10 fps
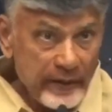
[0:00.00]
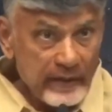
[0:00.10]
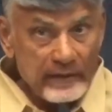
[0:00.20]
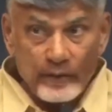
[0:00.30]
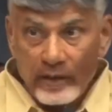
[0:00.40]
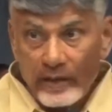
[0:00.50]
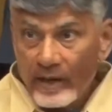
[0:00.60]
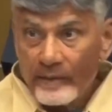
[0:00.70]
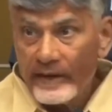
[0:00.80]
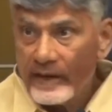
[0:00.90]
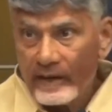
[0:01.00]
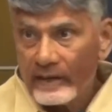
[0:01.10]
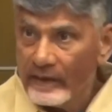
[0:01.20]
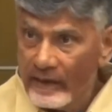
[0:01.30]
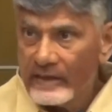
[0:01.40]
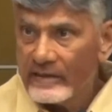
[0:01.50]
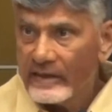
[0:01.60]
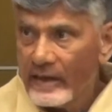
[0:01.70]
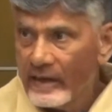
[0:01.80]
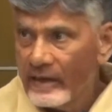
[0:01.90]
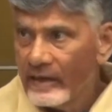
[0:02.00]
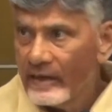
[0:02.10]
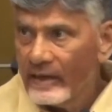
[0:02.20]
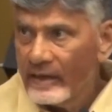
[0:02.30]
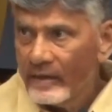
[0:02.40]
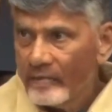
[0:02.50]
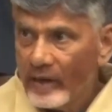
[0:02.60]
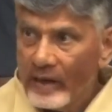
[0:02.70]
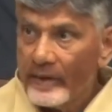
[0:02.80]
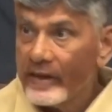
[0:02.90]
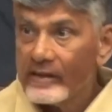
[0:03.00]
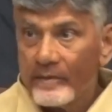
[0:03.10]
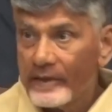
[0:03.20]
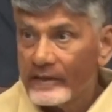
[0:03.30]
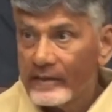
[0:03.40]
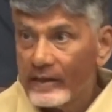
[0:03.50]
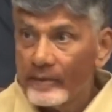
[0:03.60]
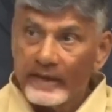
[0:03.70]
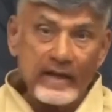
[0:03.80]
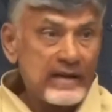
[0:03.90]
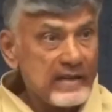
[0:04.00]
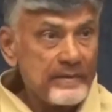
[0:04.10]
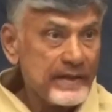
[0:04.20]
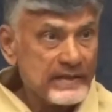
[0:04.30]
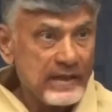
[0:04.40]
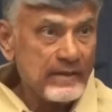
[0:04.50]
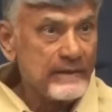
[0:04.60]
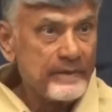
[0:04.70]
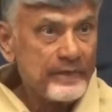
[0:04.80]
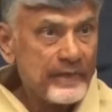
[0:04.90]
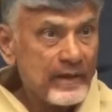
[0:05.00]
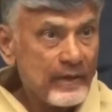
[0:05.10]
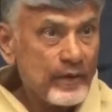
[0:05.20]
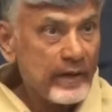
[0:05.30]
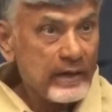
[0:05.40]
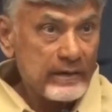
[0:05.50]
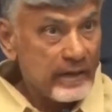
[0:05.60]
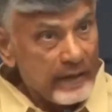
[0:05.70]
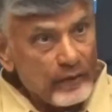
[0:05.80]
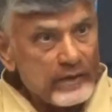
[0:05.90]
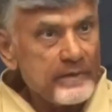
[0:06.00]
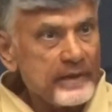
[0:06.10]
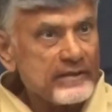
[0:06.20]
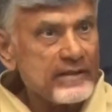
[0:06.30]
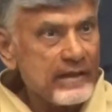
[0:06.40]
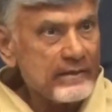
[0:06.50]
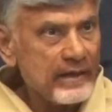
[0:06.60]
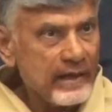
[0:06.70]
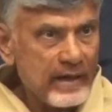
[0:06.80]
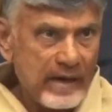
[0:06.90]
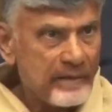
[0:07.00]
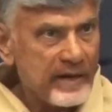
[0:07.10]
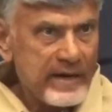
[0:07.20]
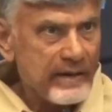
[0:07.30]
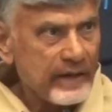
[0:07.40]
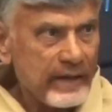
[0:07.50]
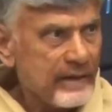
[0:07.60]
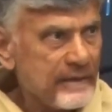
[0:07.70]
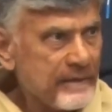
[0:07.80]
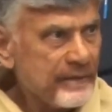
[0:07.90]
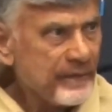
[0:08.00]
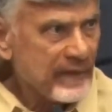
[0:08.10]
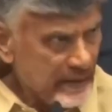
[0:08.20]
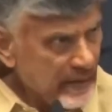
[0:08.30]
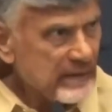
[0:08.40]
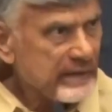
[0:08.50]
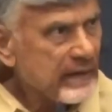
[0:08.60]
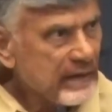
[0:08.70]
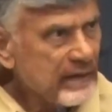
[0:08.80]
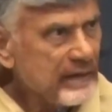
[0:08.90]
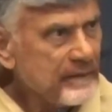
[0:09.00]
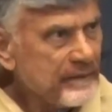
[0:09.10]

కోడికత్తి కూడా డ్రామా ఆడారు కదా నేనే చేశానని బాబాయిని చంపేశారు మా నాన్న చంపేశారు కోడికత్త నన్ను కూడా చంపేస్తున్నారు అని డ్రామా ఆడావు కదా ఇదేగా జరిగింది